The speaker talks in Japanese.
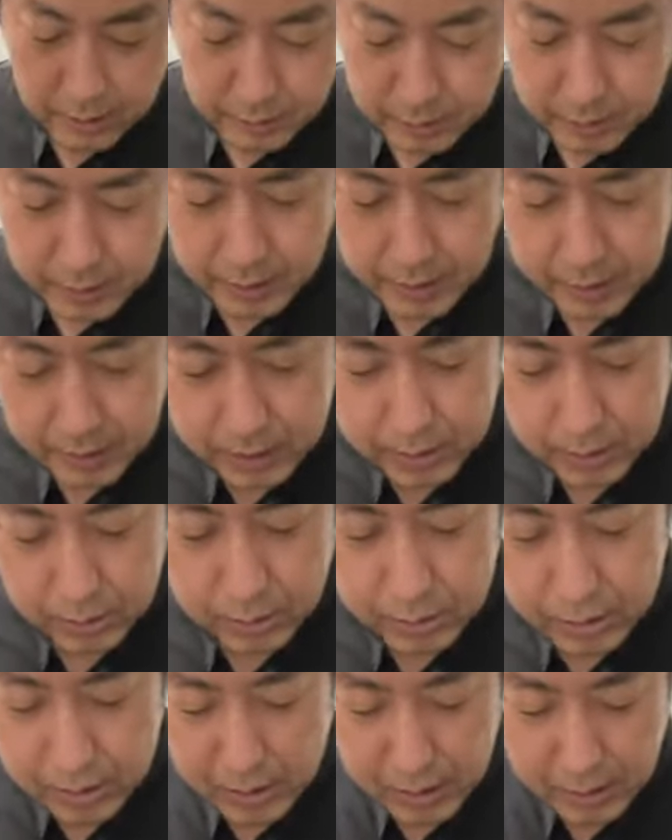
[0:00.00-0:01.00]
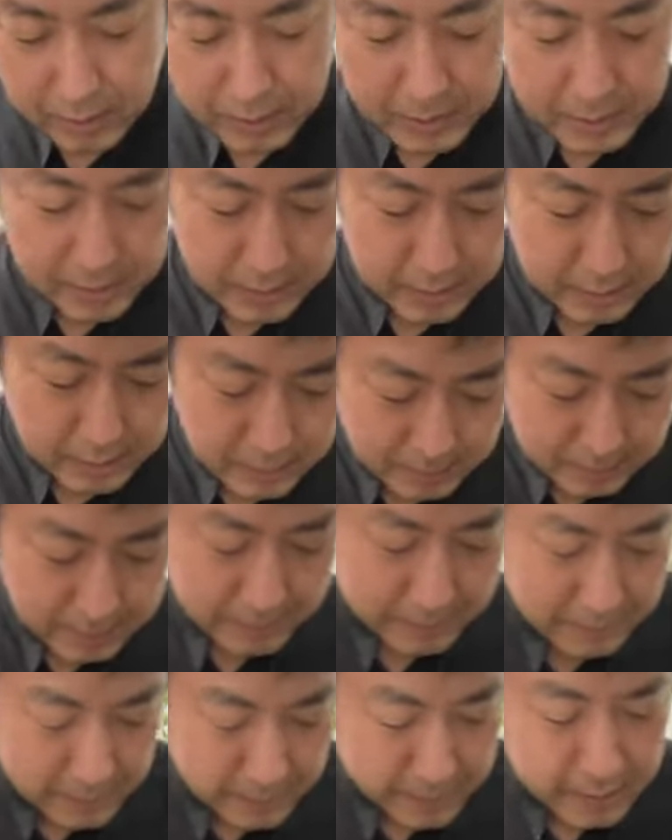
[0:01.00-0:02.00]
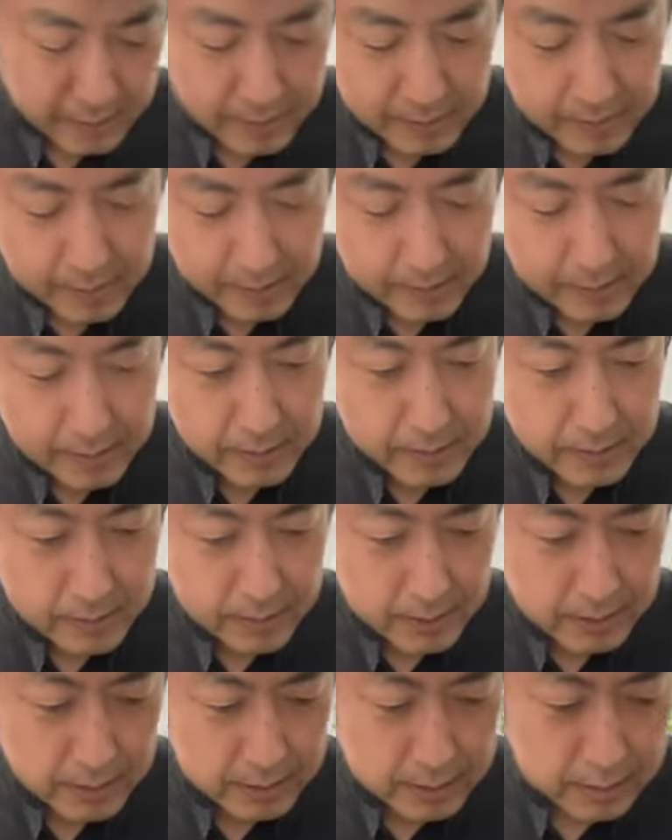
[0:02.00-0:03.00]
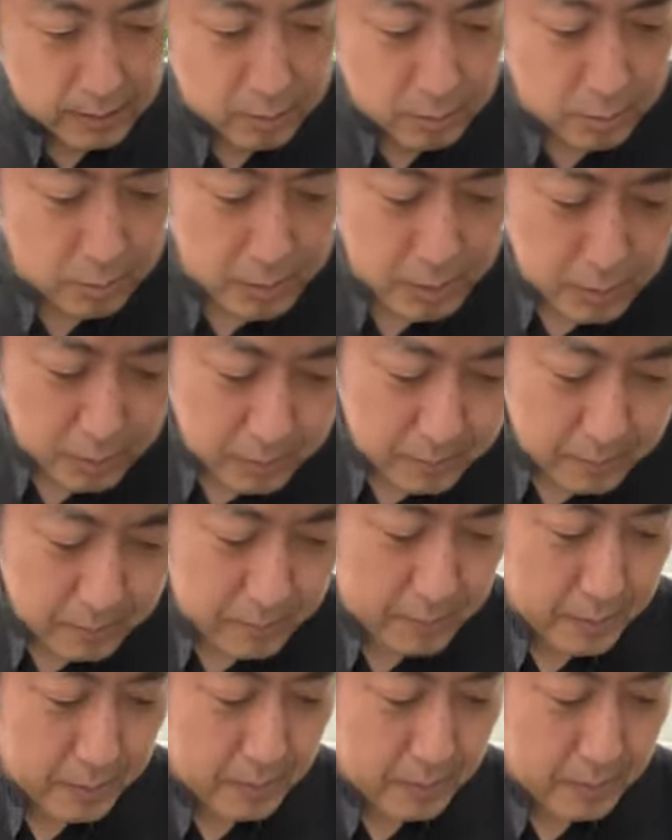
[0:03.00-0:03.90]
回はこれカチッとしていきますカチッと身の